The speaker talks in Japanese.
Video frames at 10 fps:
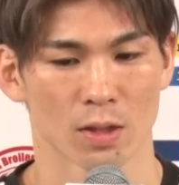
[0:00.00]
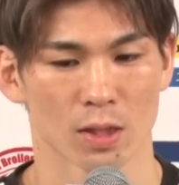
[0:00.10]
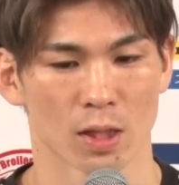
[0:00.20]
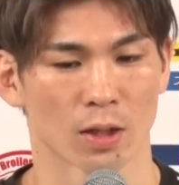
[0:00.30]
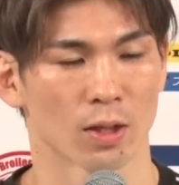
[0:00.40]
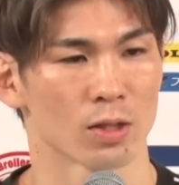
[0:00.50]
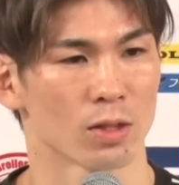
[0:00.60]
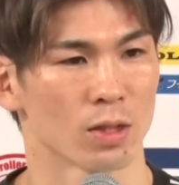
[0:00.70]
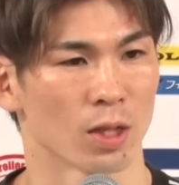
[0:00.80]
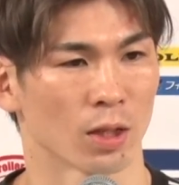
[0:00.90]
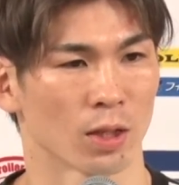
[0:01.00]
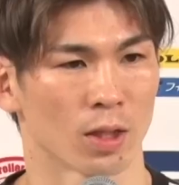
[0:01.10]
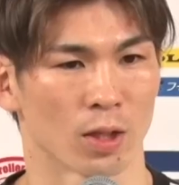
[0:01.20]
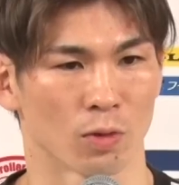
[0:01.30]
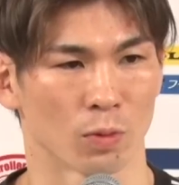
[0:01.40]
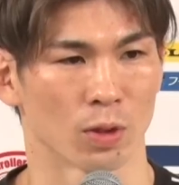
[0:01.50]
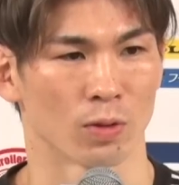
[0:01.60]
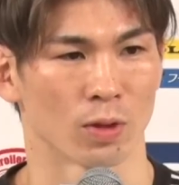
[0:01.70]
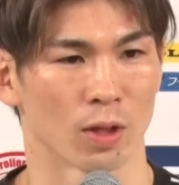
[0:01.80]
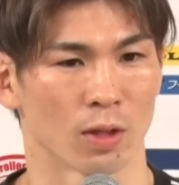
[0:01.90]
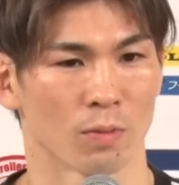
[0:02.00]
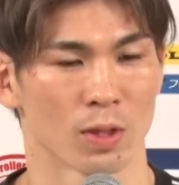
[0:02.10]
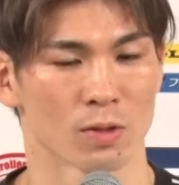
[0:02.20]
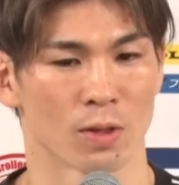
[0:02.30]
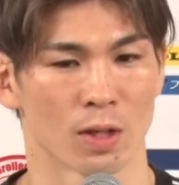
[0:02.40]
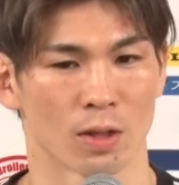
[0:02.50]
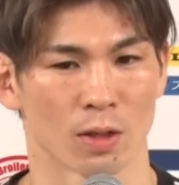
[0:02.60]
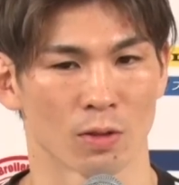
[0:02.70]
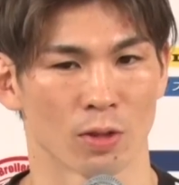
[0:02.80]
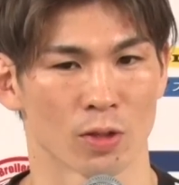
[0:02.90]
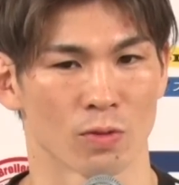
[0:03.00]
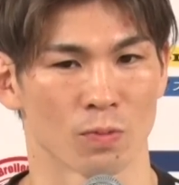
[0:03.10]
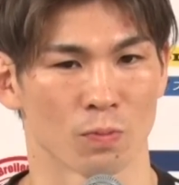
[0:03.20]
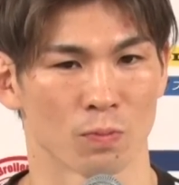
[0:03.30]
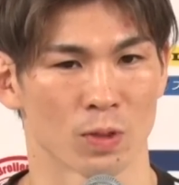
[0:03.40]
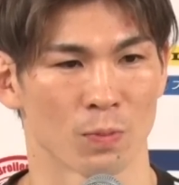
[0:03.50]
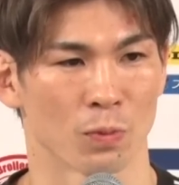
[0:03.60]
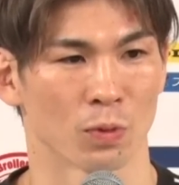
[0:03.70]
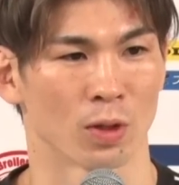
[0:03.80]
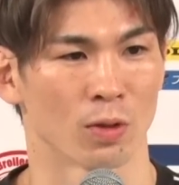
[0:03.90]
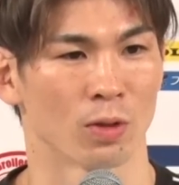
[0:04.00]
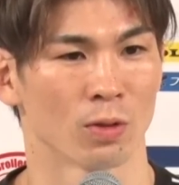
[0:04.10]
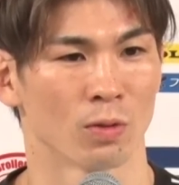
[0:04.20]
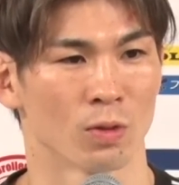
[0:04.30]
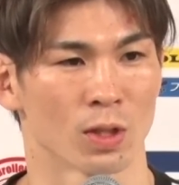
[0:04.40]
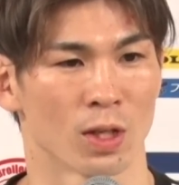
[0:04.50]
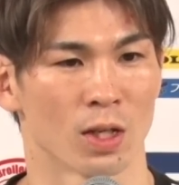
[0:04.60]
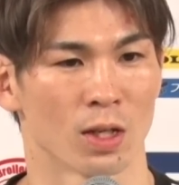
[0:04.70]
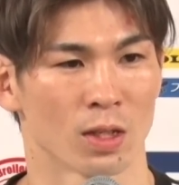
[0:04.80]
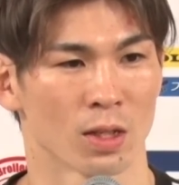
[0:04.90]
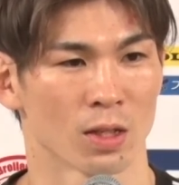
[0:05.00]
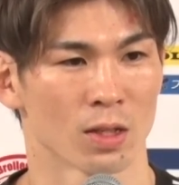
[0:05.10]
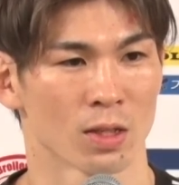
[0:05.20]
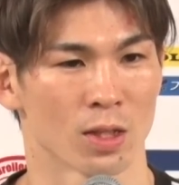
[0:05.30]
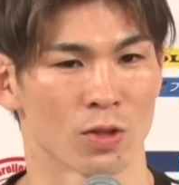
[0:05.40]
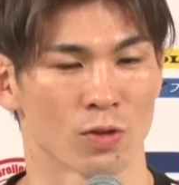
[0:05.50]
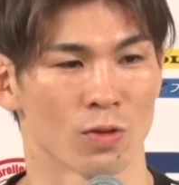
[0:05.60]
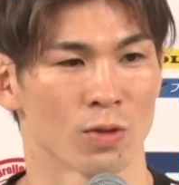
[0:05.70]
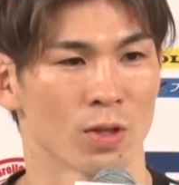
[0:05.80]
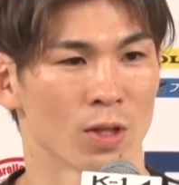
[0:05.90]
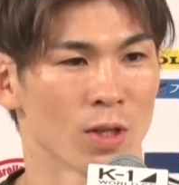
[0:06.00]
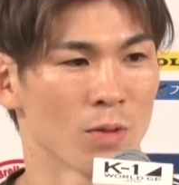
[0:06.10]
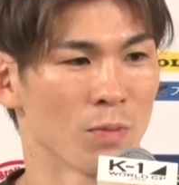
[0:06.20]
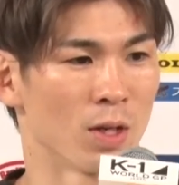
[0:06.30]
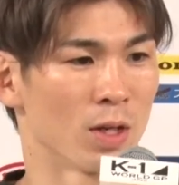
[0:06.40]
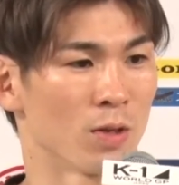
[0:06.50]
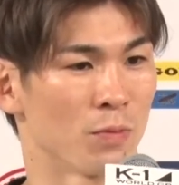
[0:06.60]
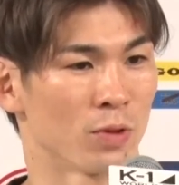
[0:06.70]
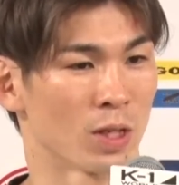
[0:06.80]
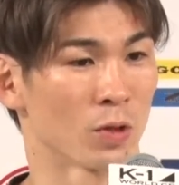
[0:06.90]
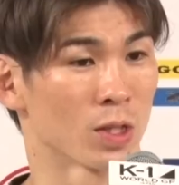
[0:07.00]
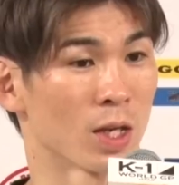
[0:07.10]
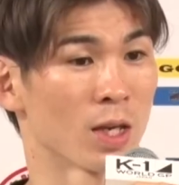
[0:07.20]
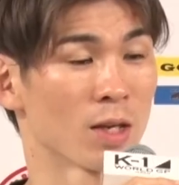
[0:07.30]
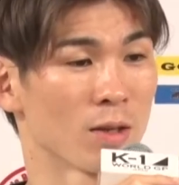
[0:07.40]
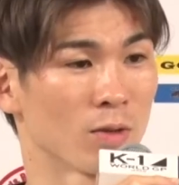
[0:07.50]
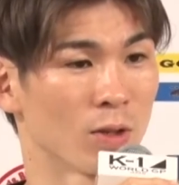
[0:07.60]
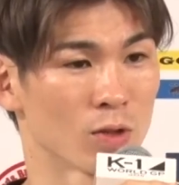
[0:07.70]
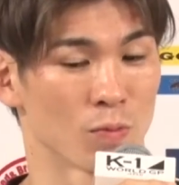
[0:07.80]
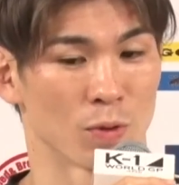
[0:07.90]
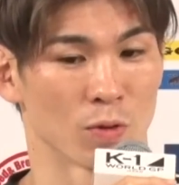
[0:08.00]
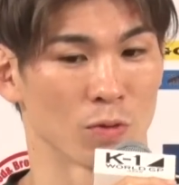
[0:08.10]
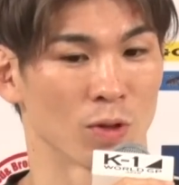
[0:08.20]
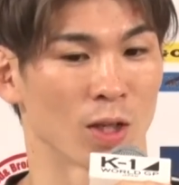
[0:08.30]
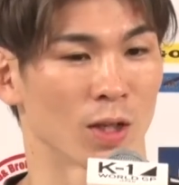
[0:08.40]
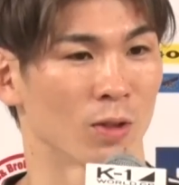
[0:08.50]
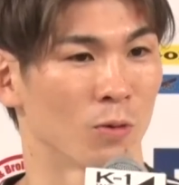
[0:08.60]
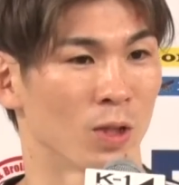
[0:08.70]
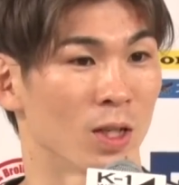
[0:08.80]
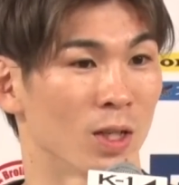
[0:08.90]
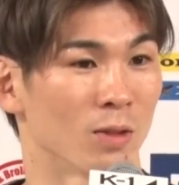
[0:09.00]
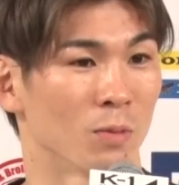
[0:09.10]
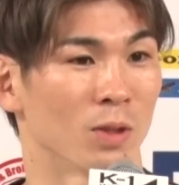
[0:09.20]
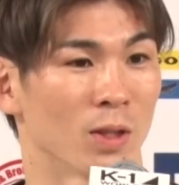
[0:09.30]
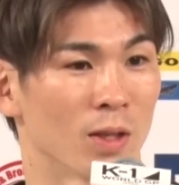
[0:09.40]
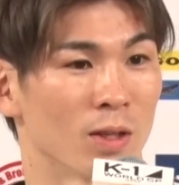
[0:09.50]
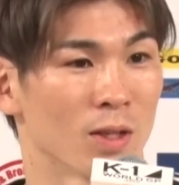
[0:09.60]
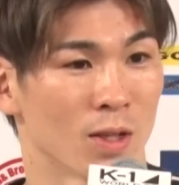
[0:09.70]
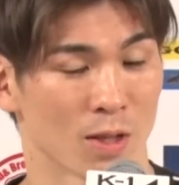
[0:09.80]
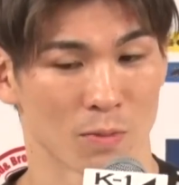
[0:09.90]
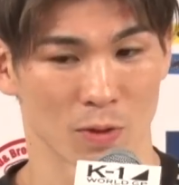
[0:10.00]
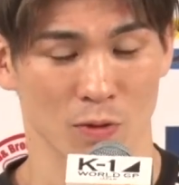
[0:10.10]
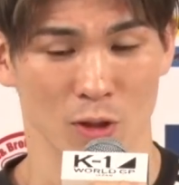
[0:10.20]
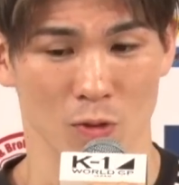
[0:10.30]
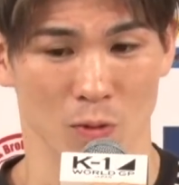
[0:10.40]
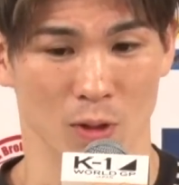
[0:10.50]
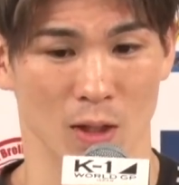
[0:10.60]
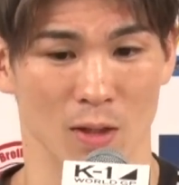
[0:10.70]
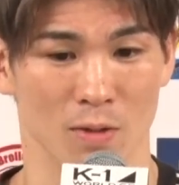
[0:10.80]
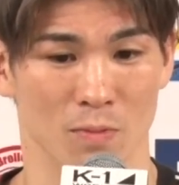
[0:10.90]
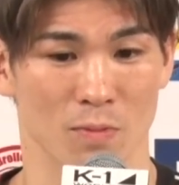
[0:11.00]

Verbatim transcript: 下からやっていきたいなと思ってるんでまずはクラッシュのチャンピオン持ってる大沢選手、まあ、あれぶっ倒してクラッシュのベルトぐらいから取りたいなと思ってて、まあ、クラッシュ取ったら、